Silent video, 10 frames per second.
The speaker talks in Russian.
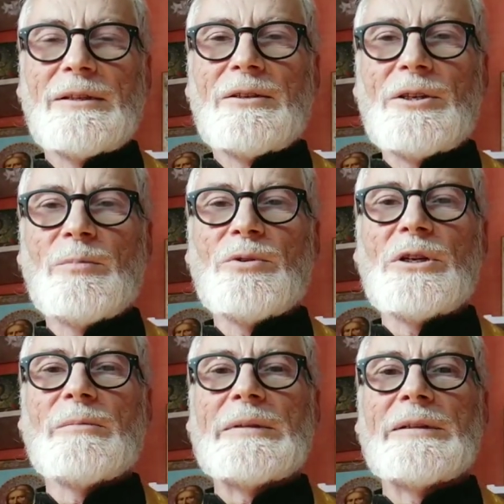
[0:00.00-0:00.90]
Не
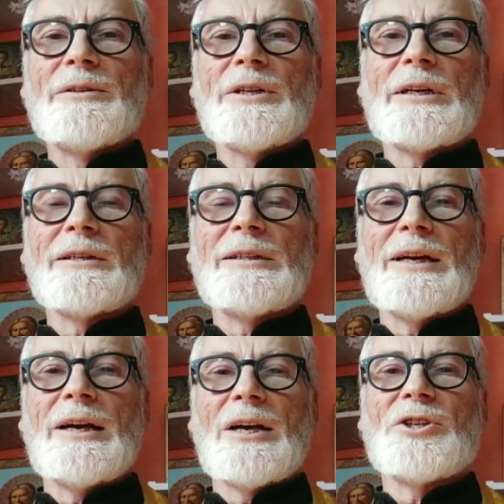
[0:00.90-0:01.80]
будем э,
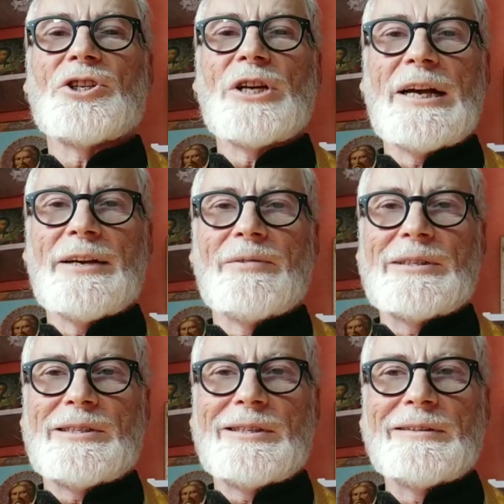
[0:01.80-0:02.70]
никогда
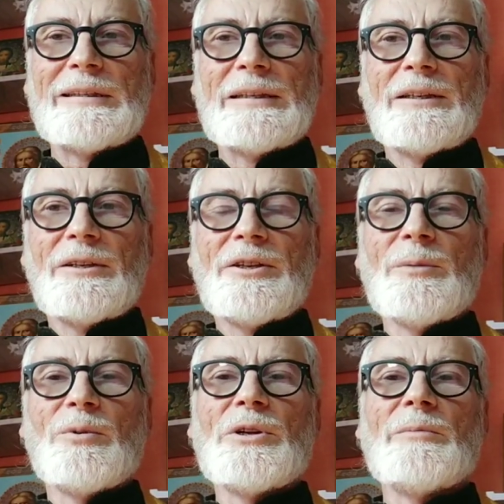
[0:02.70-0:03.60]
отчаиваться,
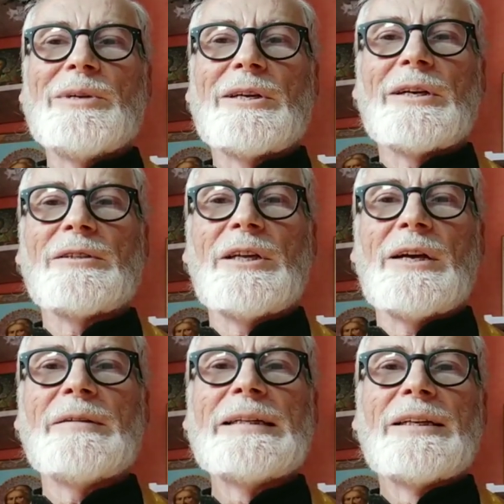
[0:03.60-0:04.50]
не будем
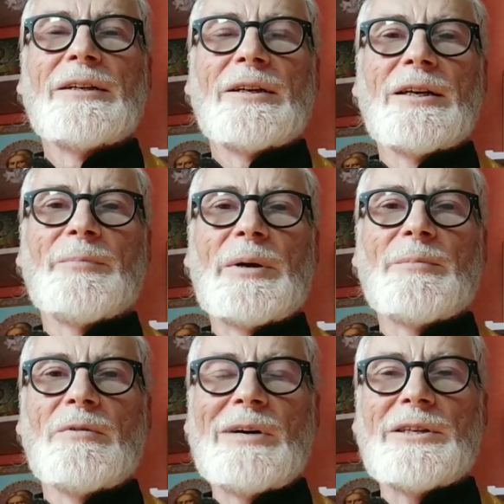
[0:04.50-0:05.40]
никогда э,
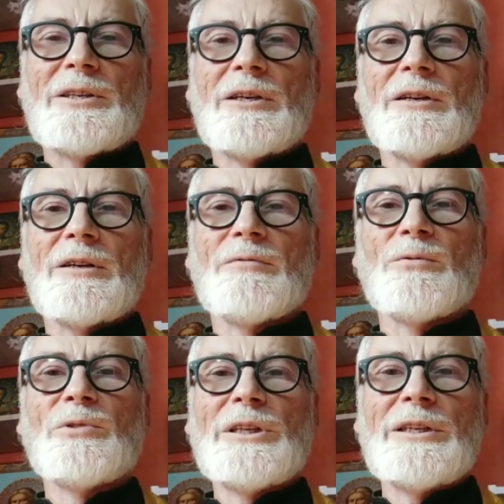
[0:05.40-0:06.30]
пребывать э,
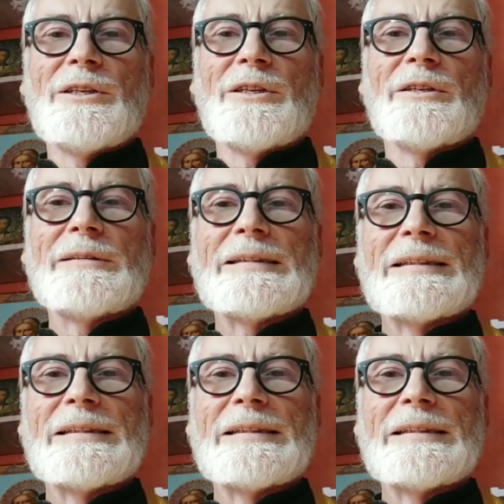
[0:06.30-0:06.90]
в унынии,